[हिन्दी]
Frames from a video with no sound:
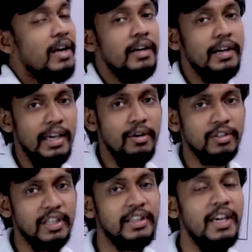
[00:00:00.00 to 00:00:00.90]
नहीं हो
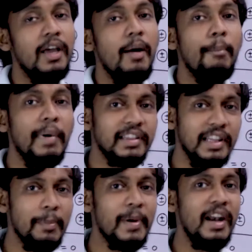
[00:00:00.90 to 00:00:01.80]
सकते
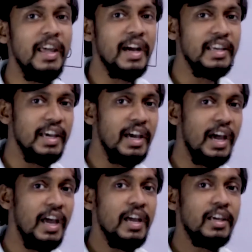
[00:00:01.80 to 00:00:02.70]
मतलब कहने का ये
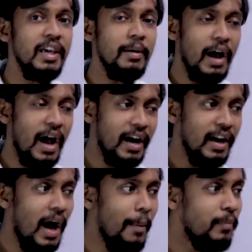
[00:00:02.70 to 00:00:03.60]
है कि अगर
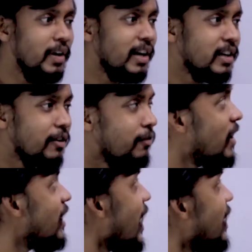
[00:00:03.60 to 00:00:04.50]
आप इलेक्ट्रिक
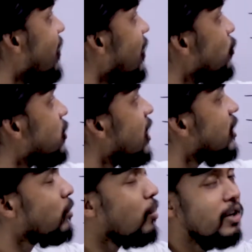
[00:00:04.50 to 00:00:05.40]
फील्ड यानी वैद्युत
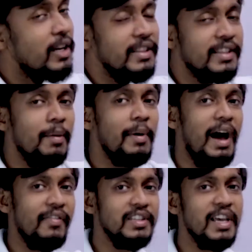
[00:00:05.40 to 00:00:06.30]
क्षेत्र को निरंतर
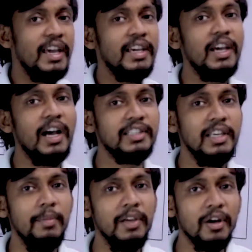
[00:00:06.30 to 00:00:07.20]
बढ़ाते जाएंगे
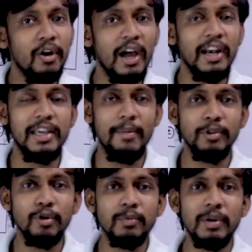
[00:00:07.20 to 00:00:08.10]
असीमित और
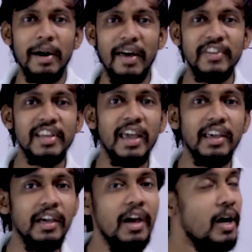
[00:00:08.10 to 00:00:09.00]
अनियमित रूप से बढ़ाते
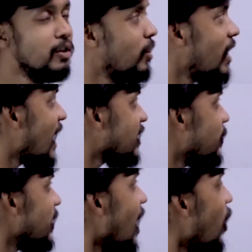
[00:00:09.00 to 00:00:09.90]
जाएंगे तो लास्ट
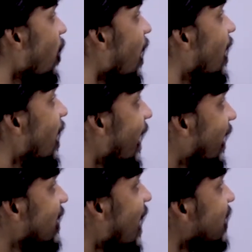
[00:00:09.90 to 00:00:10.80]
में क्या होगा
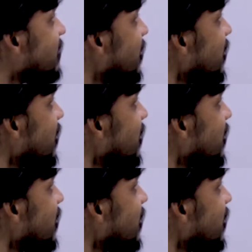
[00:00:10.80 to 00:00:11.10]
एट लास्ट